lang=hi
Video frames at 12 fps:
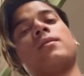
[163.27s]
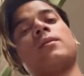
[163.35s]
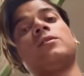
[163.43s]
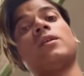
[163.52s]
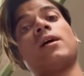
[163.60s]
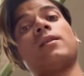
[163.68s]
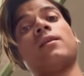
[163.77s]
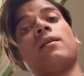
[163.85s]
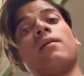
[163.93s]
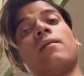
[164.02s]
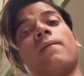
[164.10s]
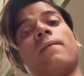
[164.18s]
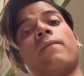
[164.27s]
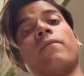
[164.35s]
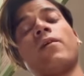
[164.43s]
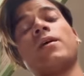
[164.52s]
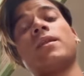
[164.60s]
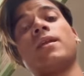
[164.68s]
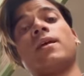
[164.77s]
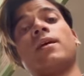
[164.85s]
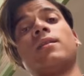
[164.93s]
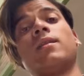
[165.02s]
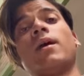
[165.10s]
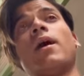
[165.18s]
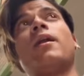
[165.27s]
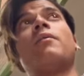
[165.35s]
नीचे आती है वैसे निकलते हैं एंड